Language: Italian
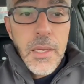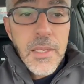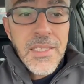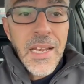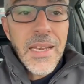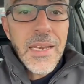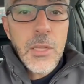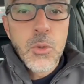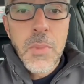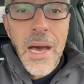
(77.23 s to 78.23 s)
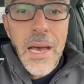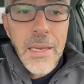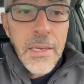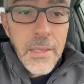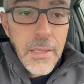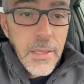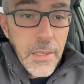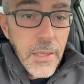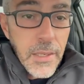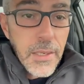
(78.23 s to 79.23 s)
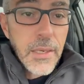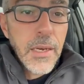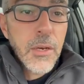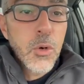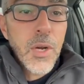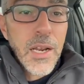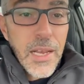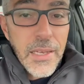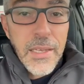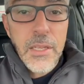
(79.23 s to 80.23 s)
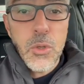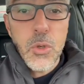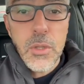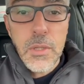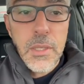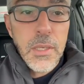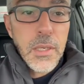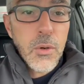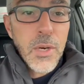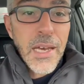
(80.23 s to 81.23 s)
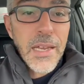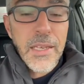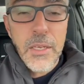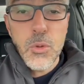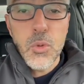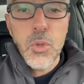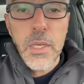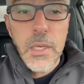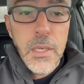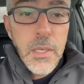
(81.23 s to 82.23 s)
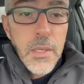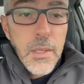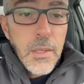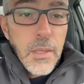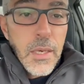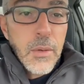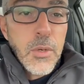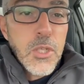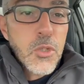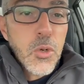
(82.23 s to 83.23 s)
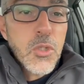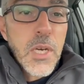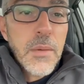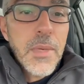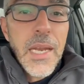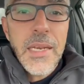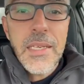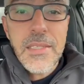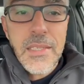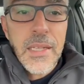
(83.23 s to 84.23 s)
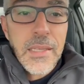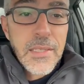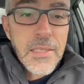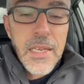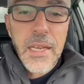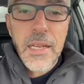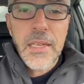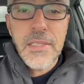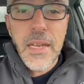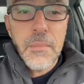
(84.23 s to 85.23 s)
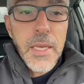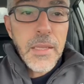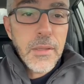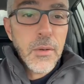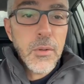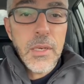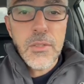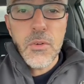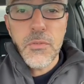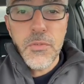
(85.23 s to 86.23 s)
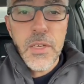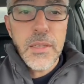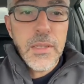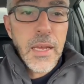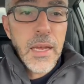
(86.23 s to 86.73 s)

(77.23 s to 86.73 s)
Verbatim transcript: si allena a Dubai, eh, ancora ranghi ridotti, con carichi duri, e qui ci sono già i milanisti da tastiera che si lamentano delle sconfitte